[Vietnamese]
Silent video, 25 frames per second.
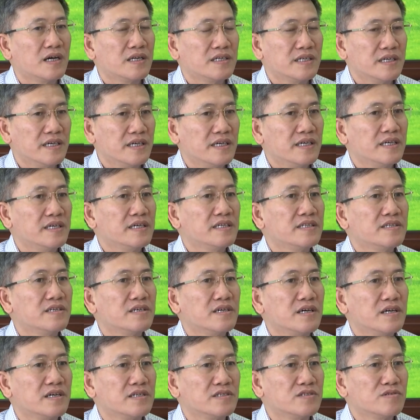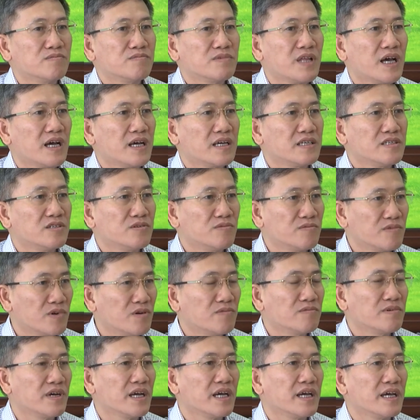để chúng ta dùng
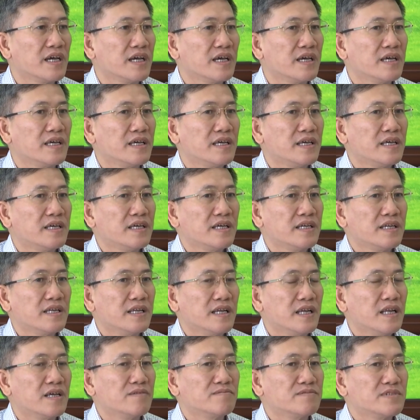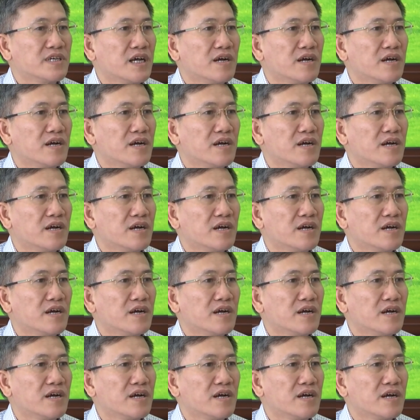công nghệ để làm